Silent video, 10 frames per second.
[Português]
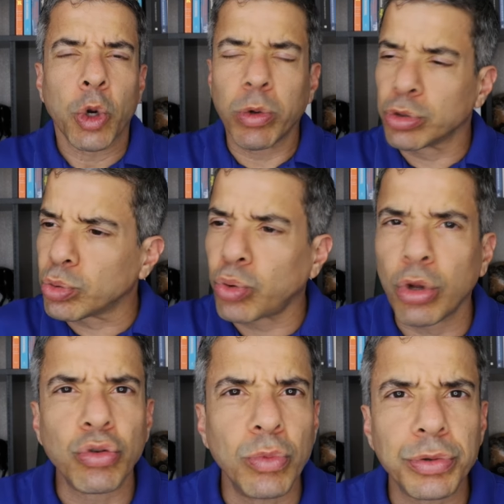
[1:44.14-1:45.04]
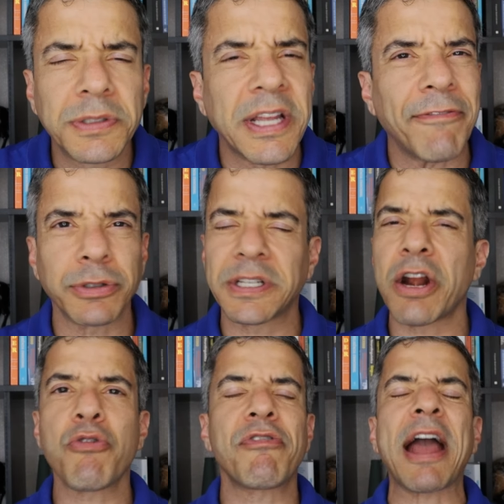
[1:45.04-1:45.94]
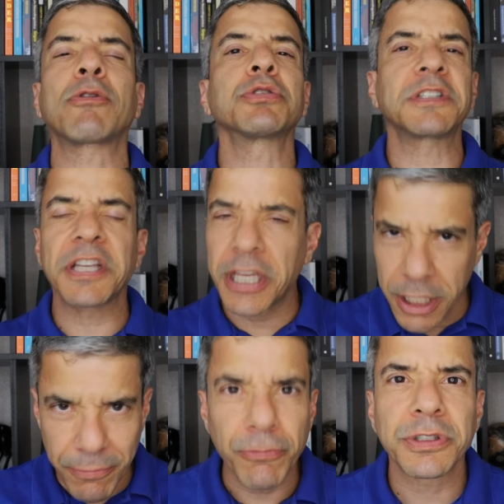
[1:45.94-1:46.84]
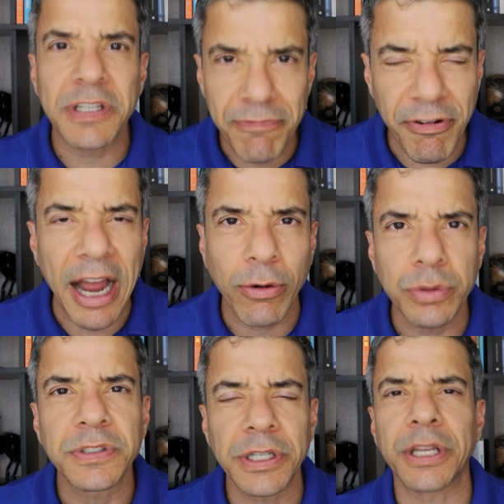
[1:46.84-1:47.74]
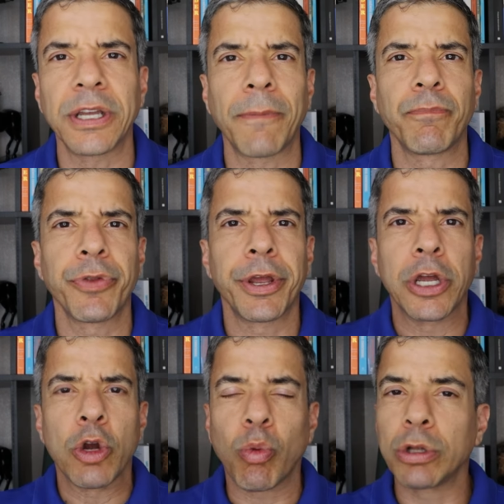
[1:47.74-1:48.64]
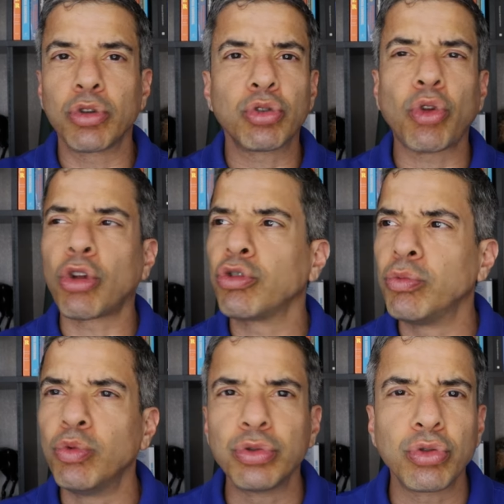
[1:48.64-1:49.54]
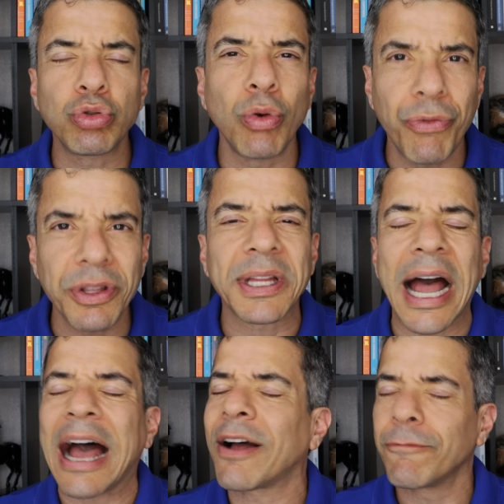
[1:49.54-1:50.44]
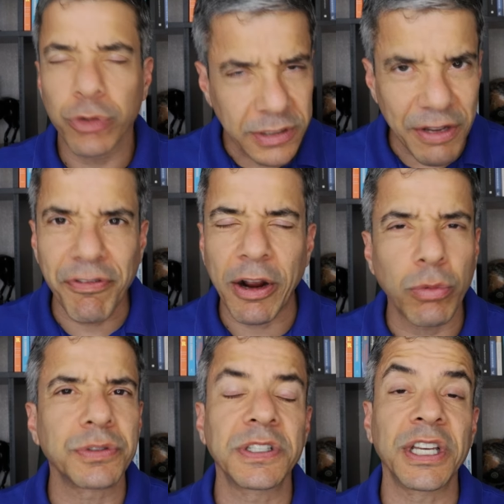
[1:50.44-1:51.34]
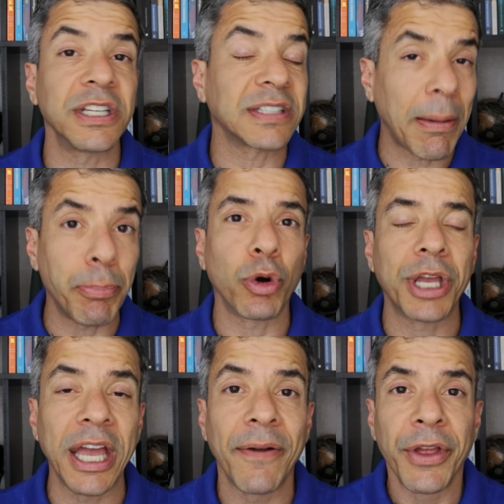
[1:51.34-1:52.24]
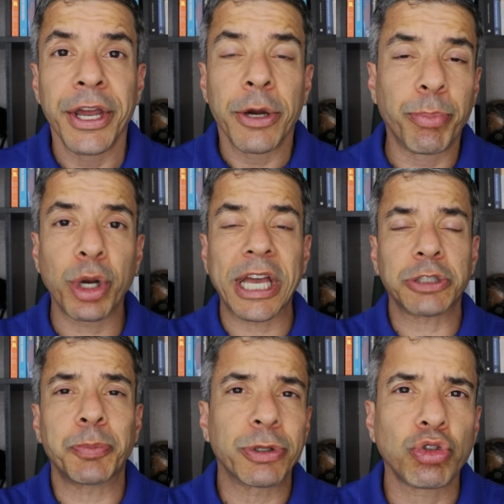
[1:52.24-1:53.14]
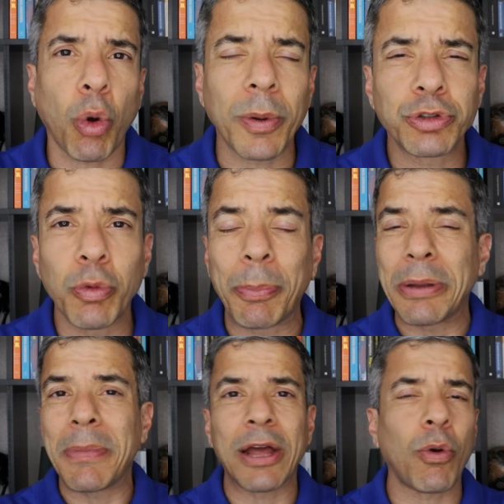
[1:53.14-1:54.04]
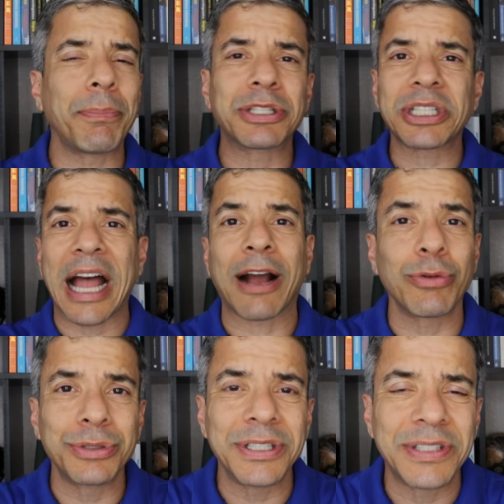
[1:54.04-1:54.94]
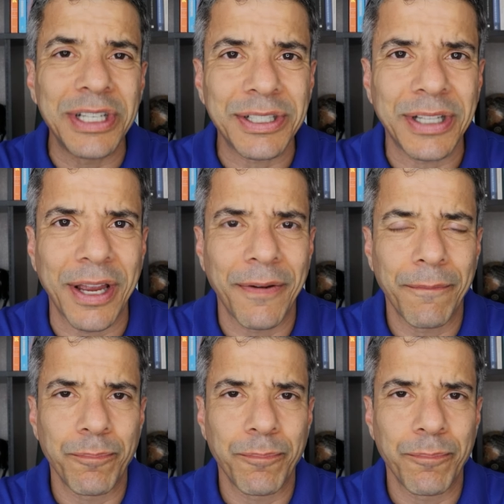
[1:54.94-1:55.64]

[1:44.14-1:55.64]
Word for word: Quando todo mundo disser você não vai conseguir, você vai conseguir. Quando todo mundo duvidar, você vai conseguir. Sabe por quê? Porque as pessoas no primeiro obstáculo desistem.